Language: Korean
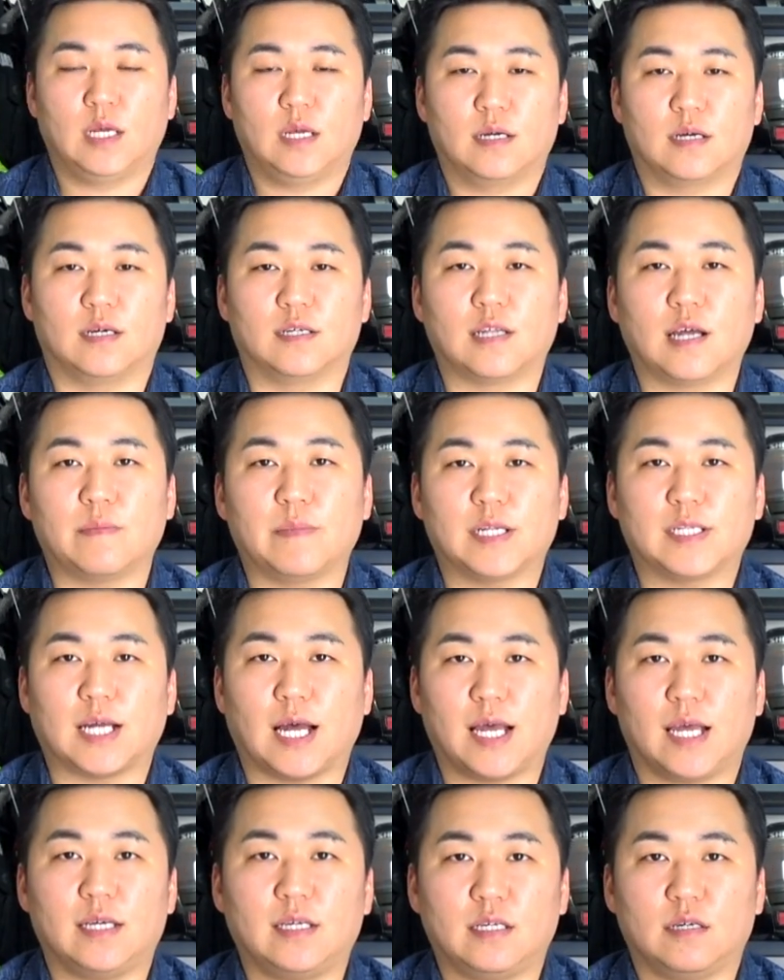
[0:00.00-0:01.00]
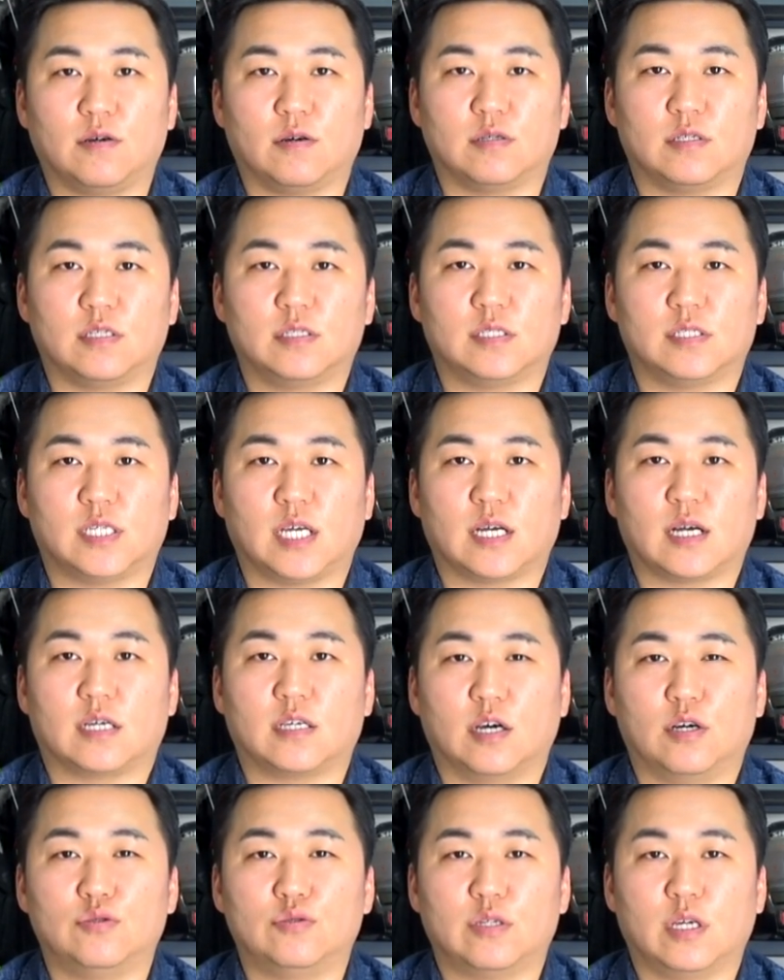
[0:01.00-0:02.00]
그나마 다행인 거는 제가
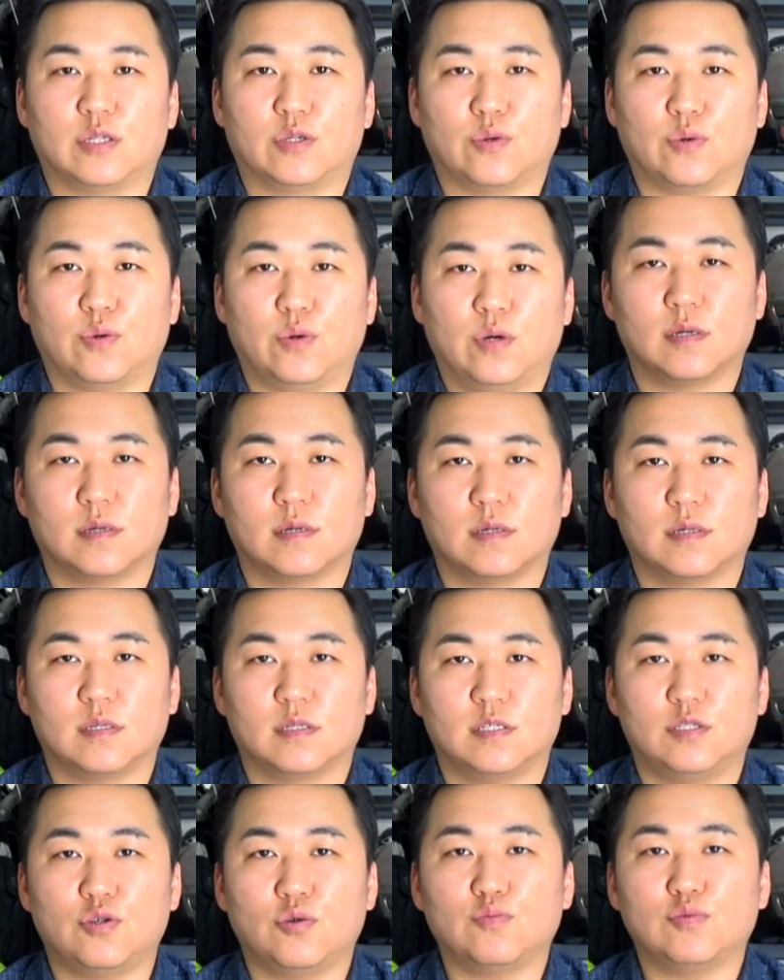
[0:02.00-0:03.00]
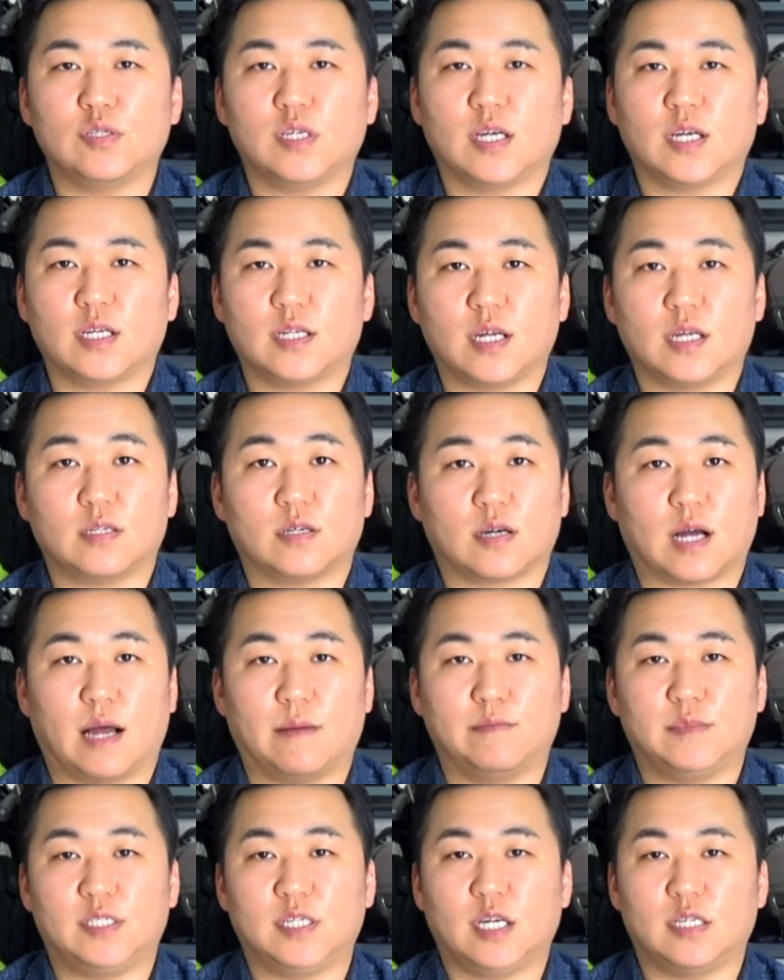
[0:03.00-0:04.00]
겨울에도 시동 불량에 대해서
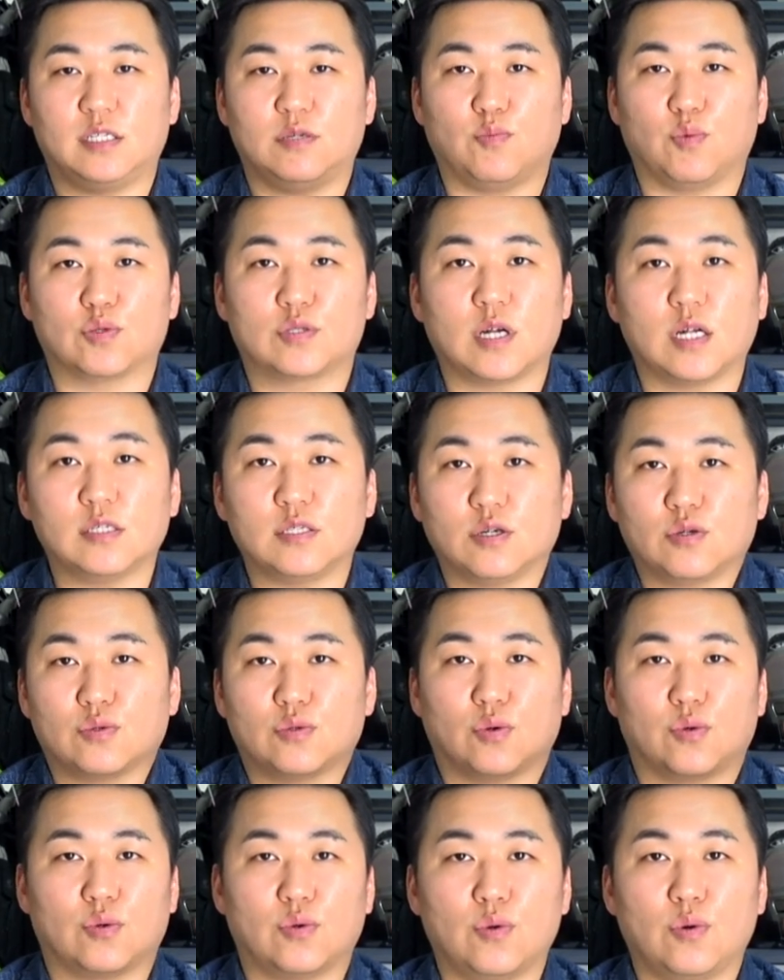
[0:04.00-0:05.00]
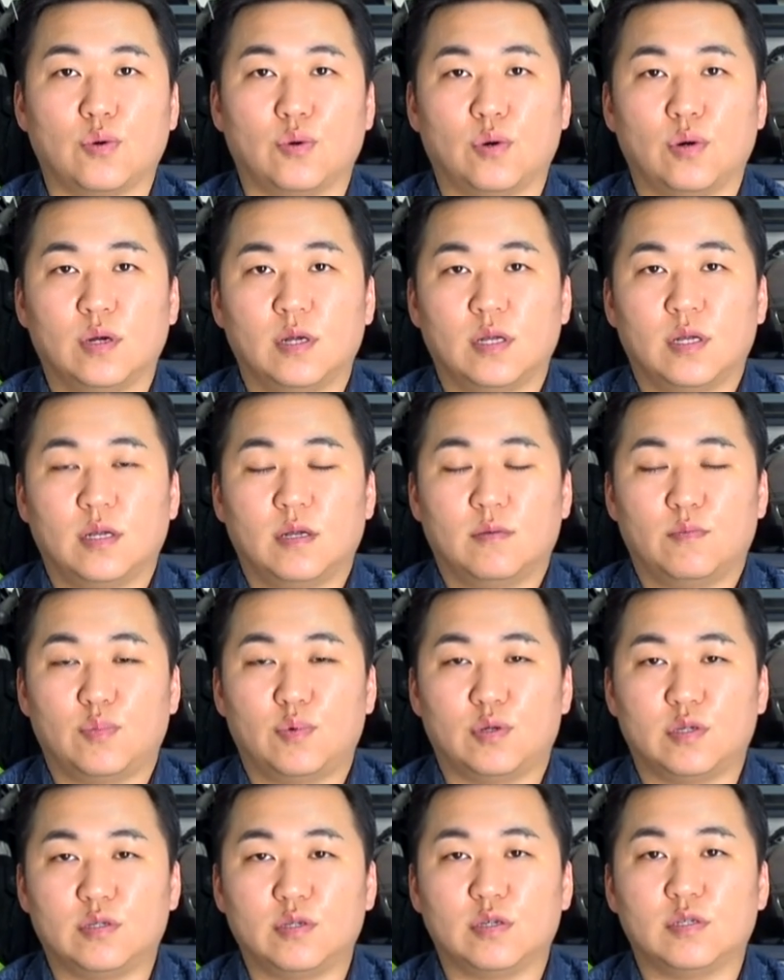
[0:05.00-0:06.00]
감지하지 못할 정도로 뭐
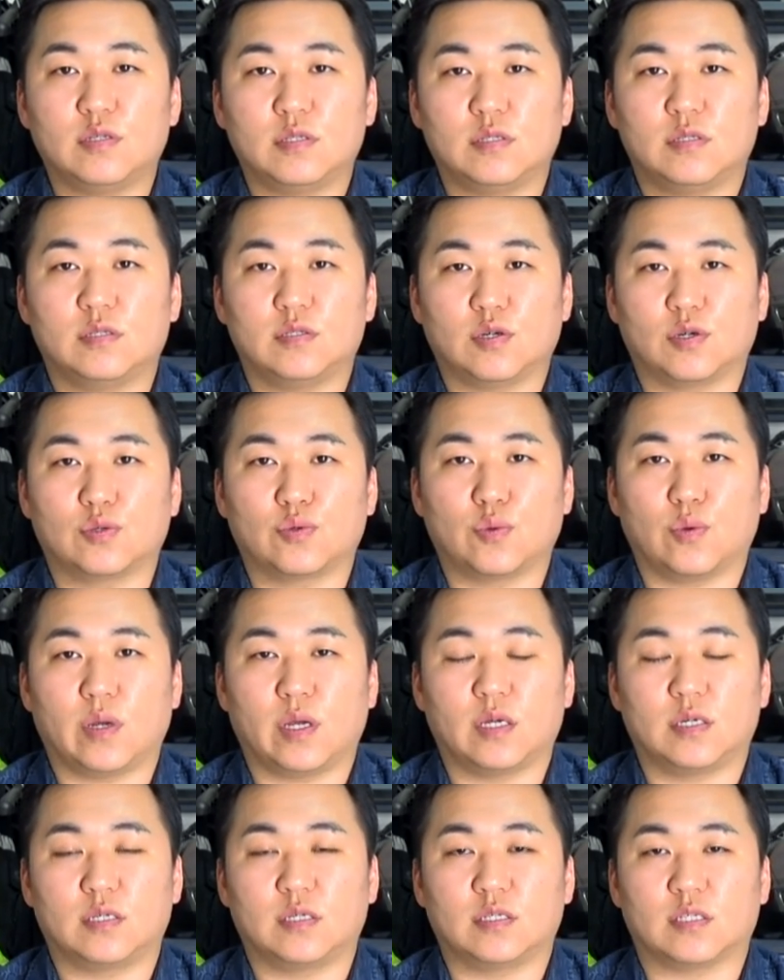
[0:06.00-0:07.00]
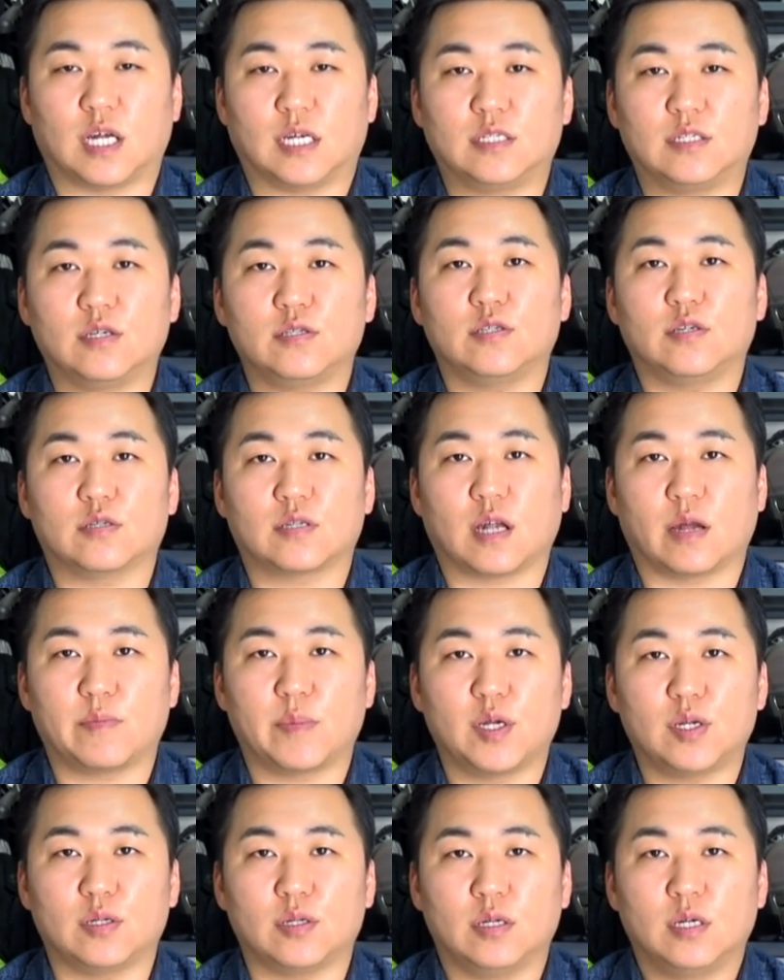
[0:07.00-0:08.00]
이런 정도의 그
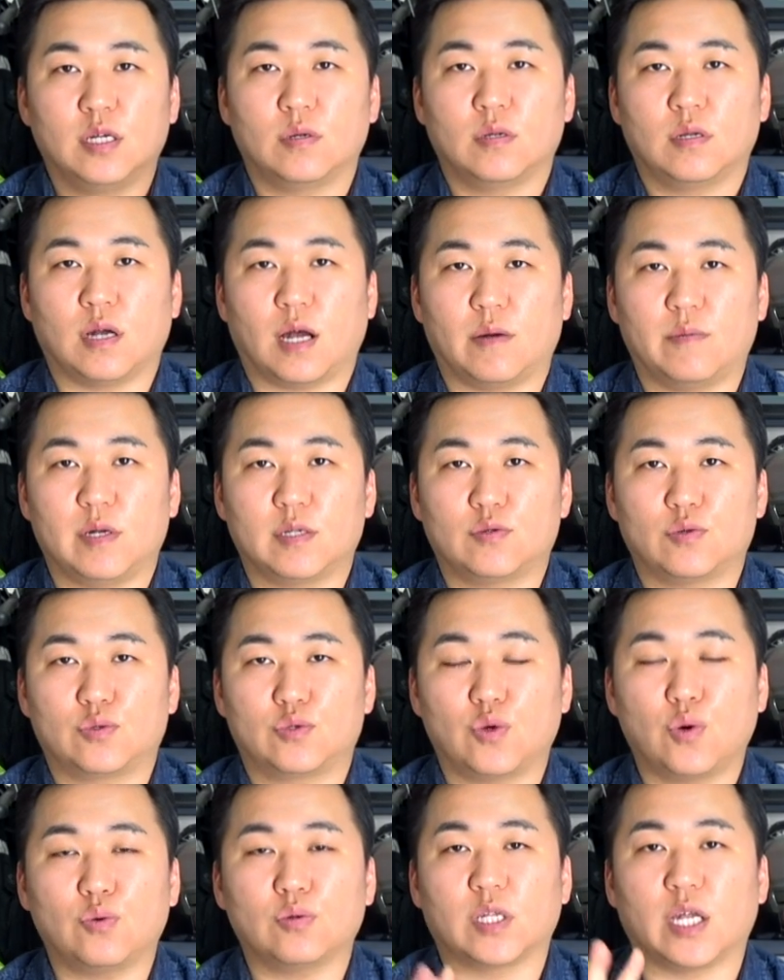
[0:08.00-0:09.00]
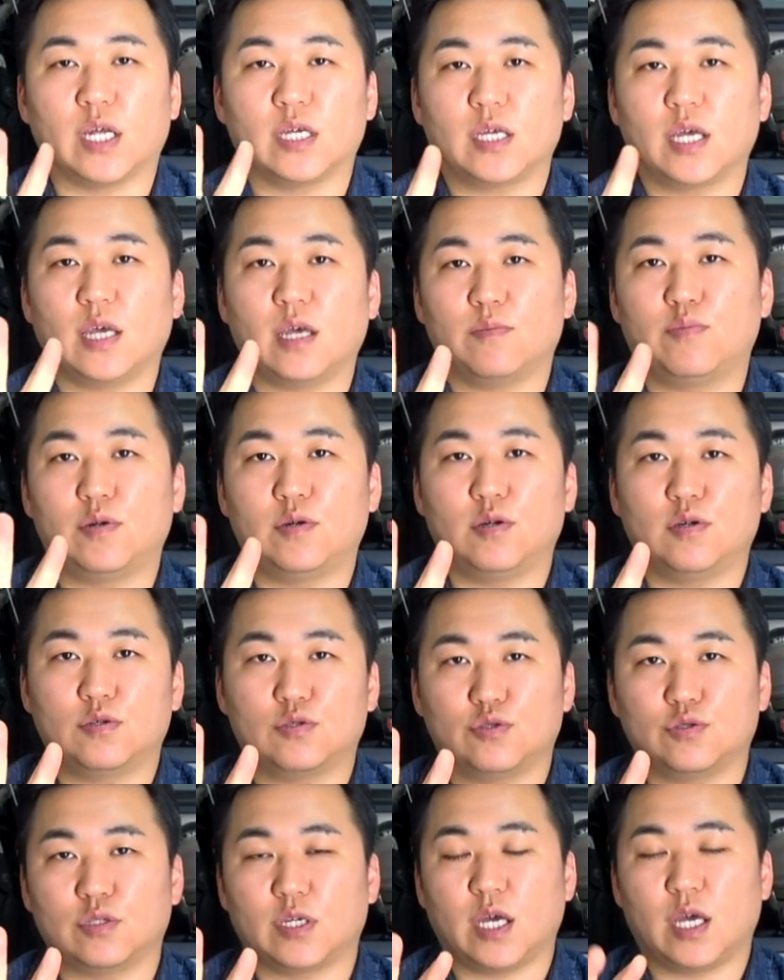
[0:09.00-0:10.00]
단선이었다면 아마도 총 4개의 플러그
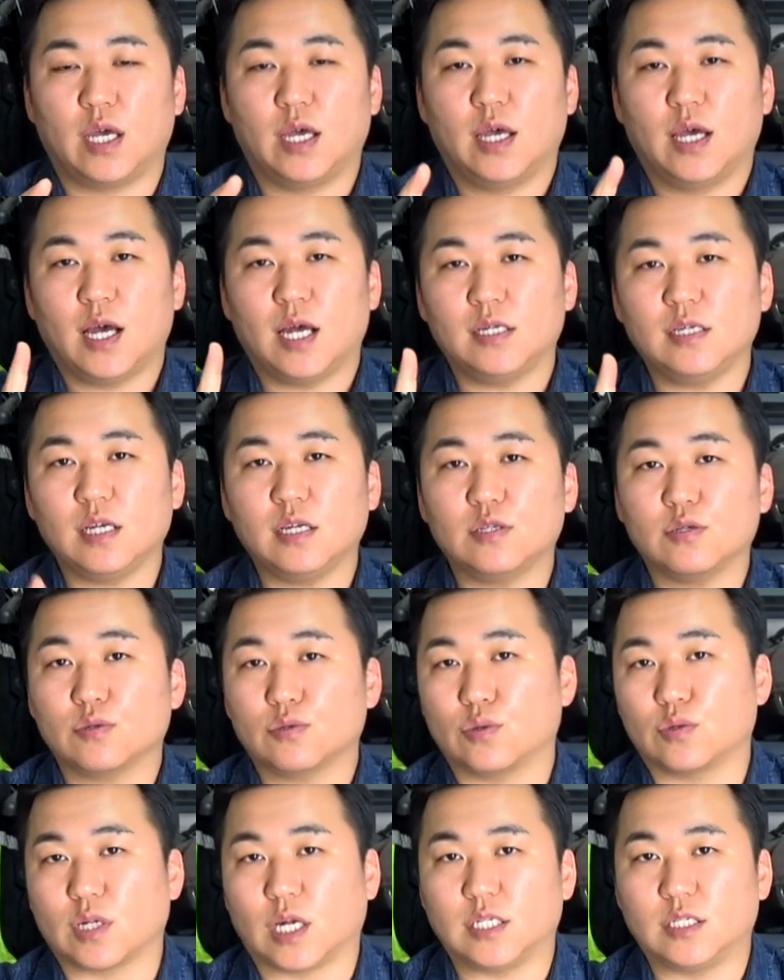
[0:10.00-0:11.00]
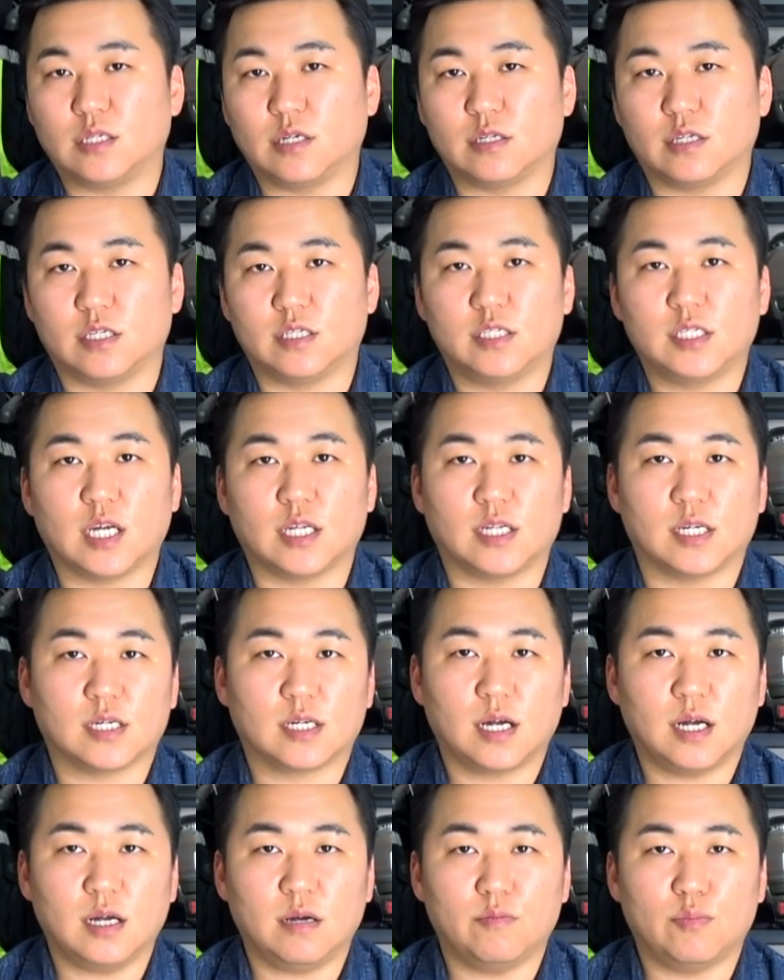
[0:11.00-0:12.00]
중에 1개 정도 단선이 있지 않을까?